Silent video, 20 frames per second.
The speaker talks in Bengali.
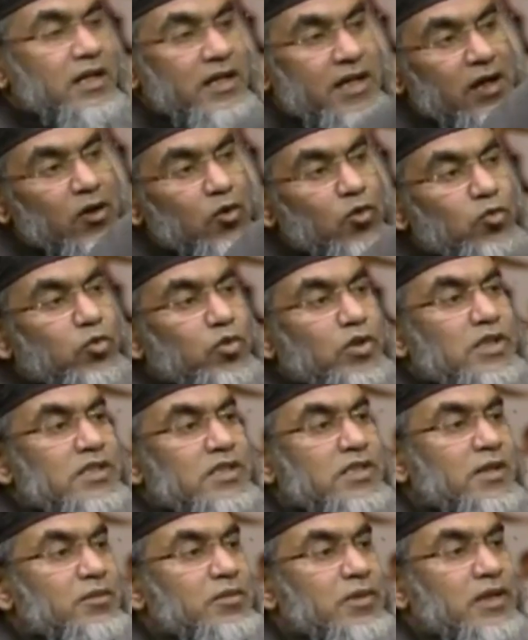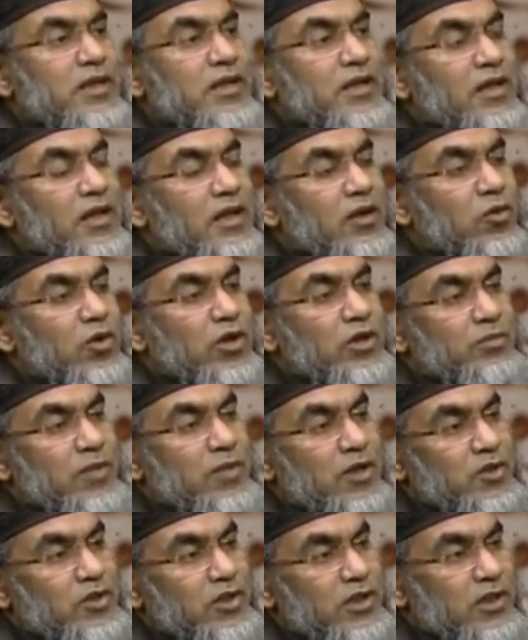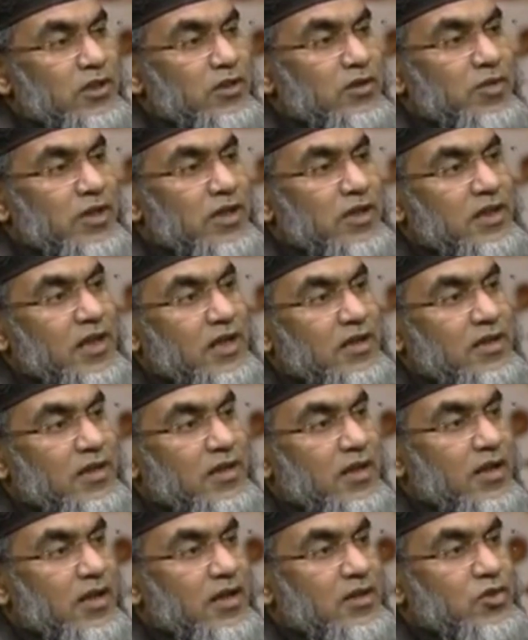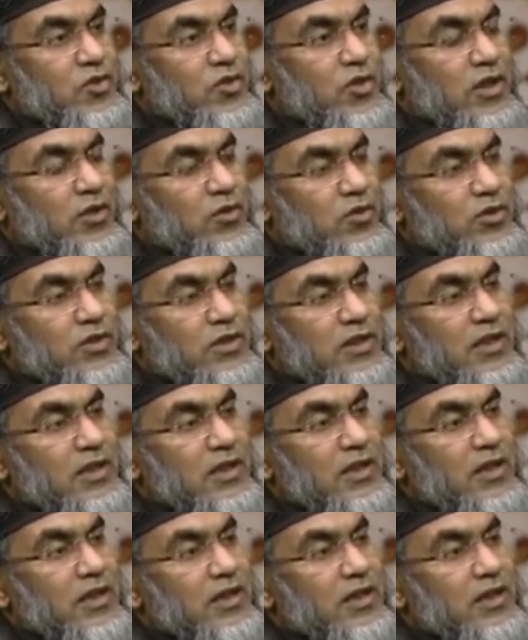কে উপরে যাবে এবং মানুষকে মানে ঠাট্টা লাঞ্ছনায় করতে